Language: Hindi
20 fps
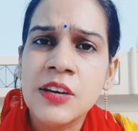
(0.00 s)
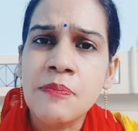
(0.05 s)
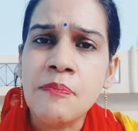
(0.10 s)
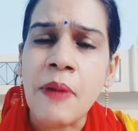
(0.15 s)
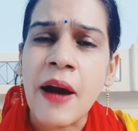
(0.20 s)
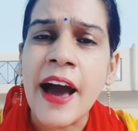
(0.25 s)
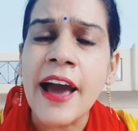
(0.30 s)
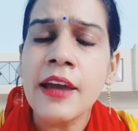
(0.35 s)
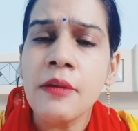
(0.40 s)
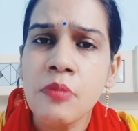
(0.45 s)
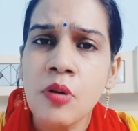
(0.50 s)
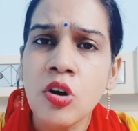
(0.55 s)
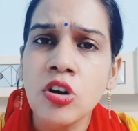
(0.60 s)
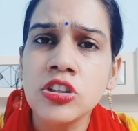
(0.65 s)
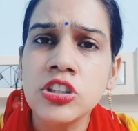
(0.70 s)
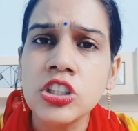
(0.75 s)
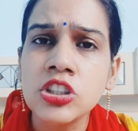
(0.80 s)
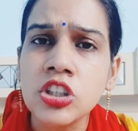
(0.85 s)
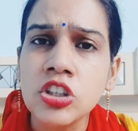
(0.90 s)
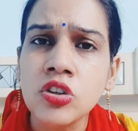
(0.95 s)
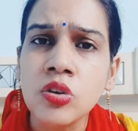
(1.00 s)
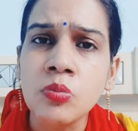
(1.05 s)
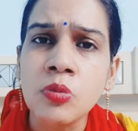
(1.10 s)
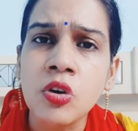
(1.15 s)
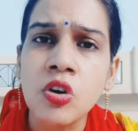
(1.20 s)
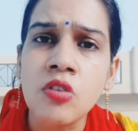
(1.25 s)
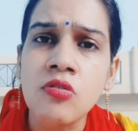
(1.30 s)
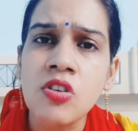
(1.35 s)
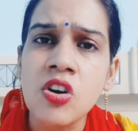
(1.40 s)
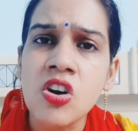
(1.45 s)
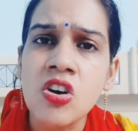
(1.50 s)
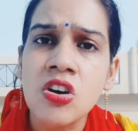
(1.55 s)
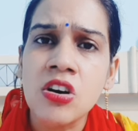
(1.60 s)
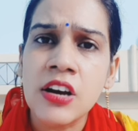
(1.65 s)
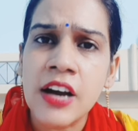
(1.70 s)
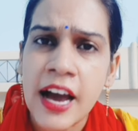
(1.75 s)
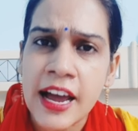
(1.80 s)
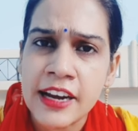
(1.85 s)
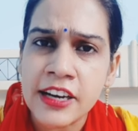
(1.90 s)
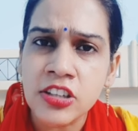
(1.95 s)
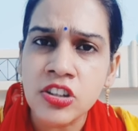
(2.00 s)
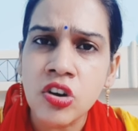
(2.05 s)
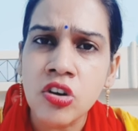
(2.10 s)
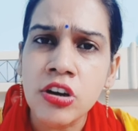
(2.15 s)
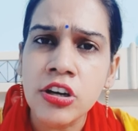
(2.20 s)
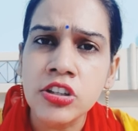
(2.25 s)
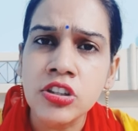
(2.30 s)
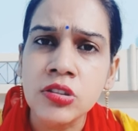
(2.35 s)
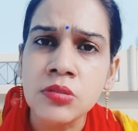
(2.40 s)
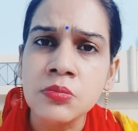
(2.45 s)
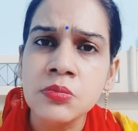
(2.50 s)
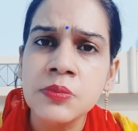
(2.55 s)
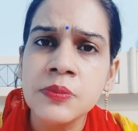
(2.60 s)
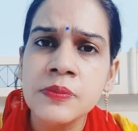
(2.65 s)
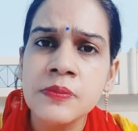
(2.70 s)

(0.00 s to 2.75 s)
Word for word: भाई बोलते थे तुमको वो गाली दोगे तुम